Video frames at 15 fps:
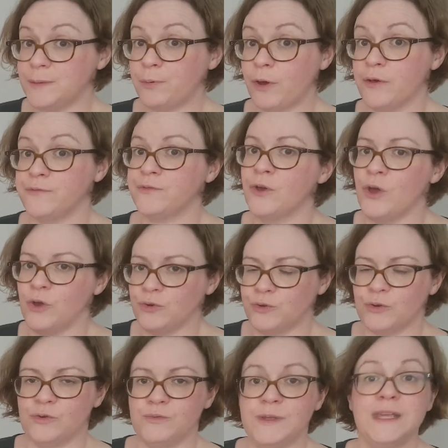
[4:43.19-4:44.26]
épreuves
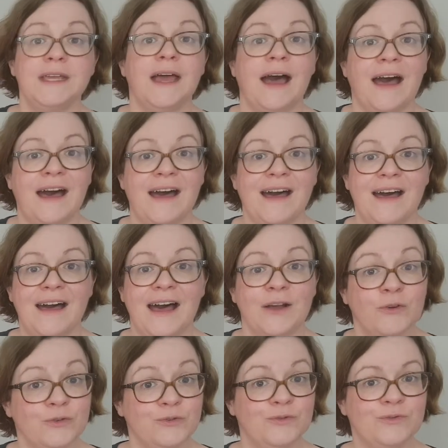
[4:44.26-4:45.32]
que lui a, a
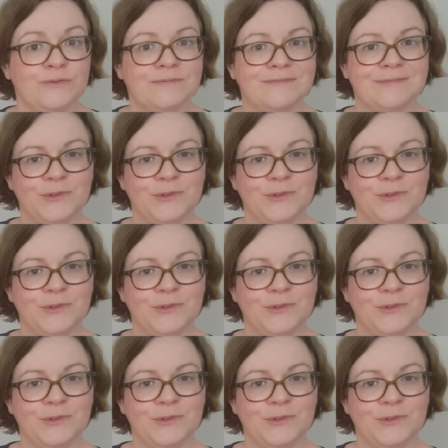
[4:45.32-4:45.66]
connues.